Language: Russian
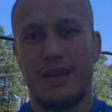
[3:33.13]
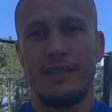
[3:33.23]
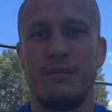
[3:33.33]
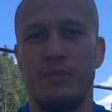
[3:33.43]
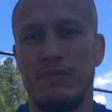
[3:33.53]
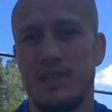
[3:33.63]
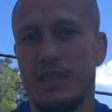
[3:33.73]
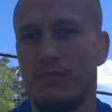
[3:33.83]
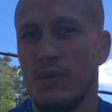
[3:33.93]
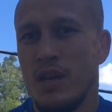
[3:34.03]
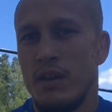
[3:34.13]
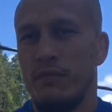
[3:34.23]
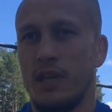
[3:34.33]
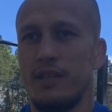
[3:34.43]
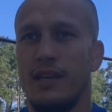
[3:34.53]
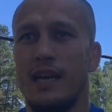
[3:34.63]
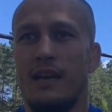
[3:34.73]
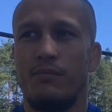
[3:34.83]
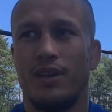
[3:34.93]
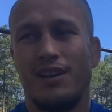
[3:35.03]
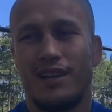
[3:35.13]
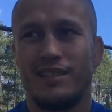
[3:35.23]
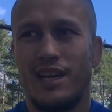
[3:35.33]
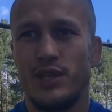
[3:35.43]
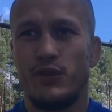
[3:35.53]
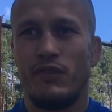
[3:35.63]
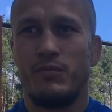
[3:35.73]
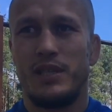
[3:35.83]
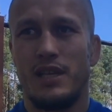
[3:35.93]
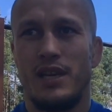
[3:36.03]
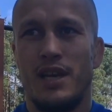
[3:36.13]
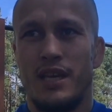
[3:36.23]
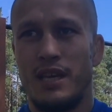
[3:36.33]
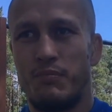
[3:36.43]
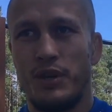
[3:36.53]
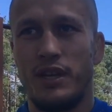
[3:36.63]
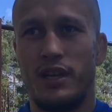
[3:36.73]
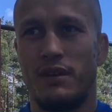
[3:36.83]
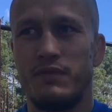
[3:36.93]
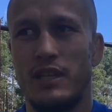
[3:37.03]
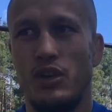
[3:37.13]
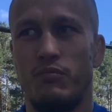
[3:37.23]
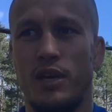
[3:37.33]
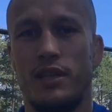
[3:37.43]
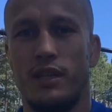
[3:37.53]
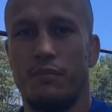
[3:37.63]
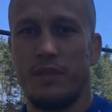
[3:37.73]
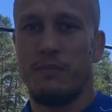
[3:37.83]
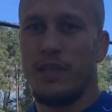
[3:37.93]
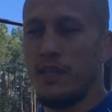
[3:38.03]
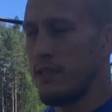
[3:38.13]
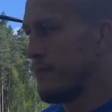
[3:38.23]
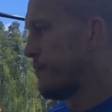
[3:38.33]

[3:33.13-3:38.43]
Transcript: когда мы висим вверх ногами, раскачиваемся и прыгаем, встаем на ноги, посмотрите.